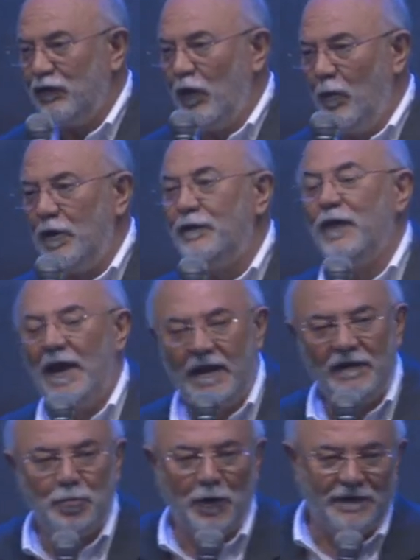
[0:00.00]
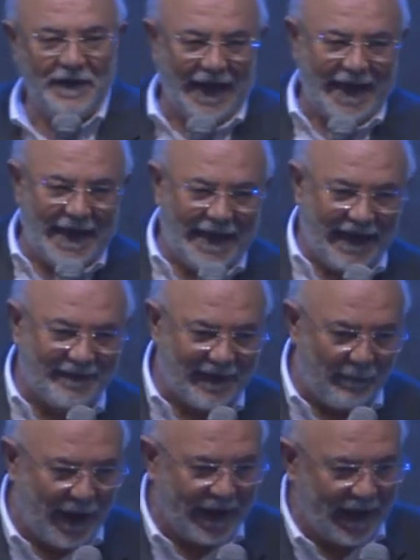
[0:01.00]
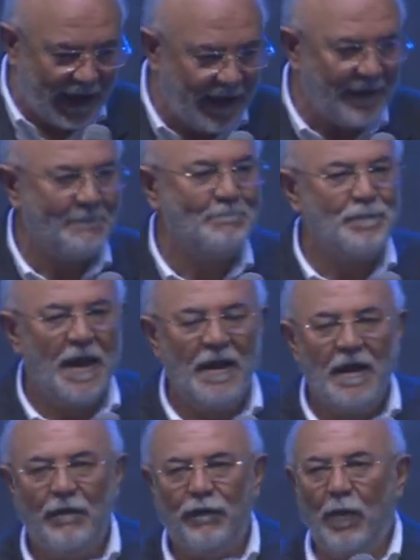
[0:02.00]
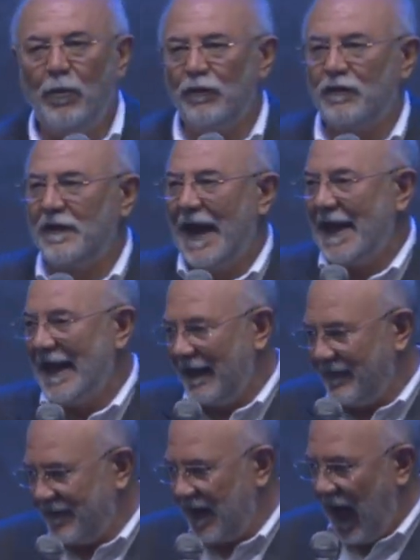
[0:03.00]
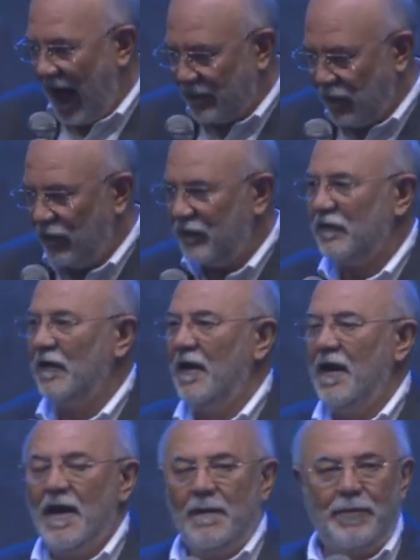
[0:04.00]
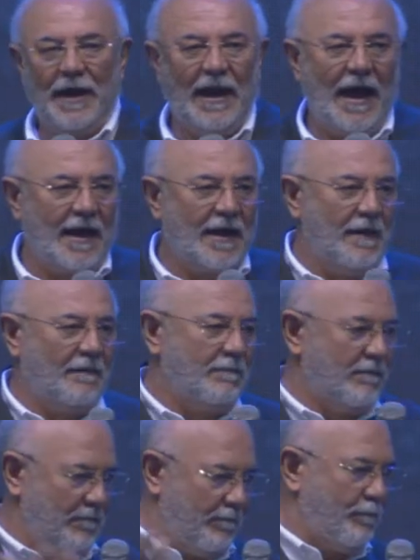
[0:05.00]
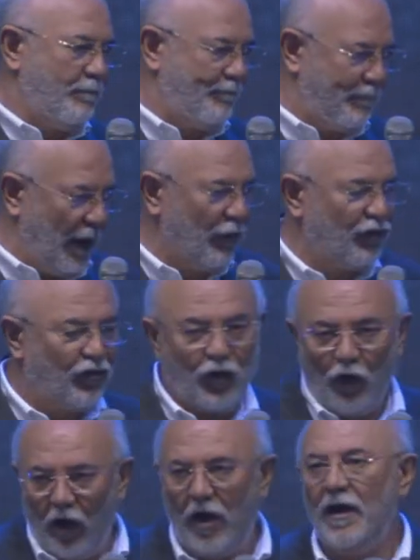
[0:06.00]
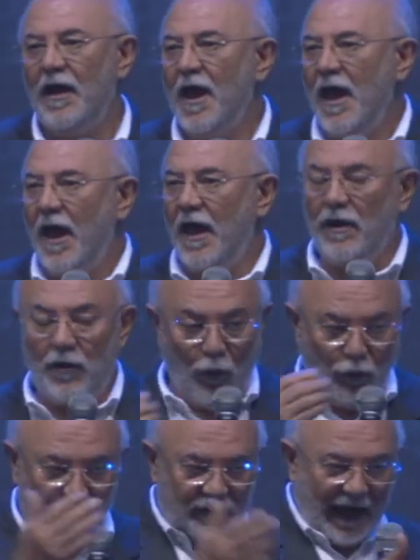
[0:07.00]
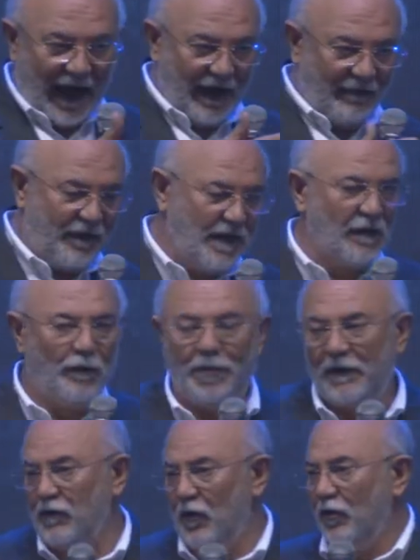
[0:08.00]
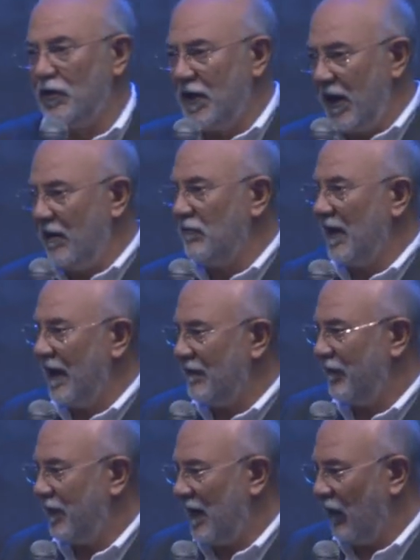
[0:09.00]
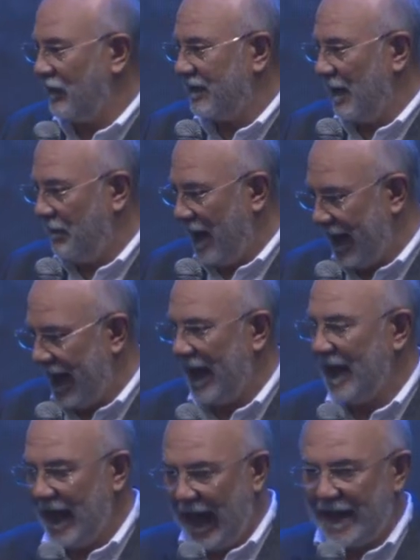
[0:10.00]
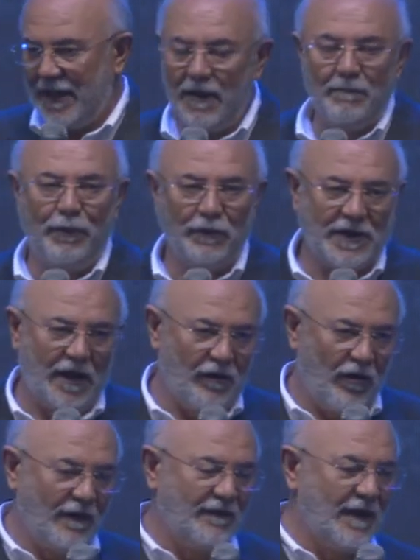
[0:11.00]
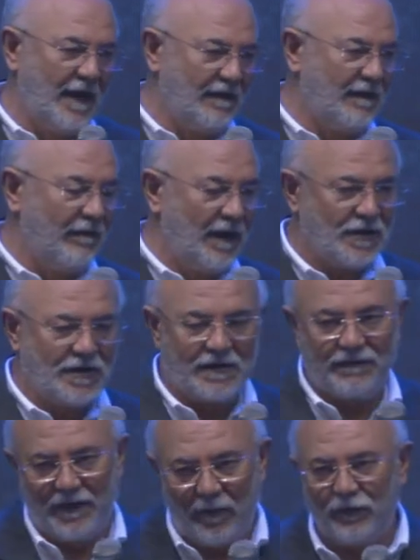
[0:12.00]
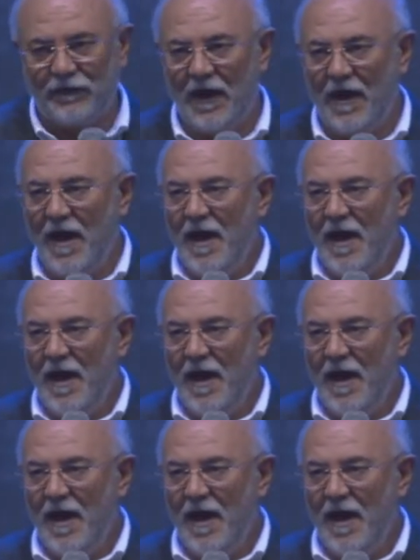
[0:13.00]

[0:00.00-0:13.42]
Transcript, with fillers: eu estou muito feliz por estar aqui nesta manhã. Fomos agraciados pela, pelo Senhor em usar a vida do pastor Rodrigo neste final de semana, aqui em Ponta Grossa, nesse evento que tivemos.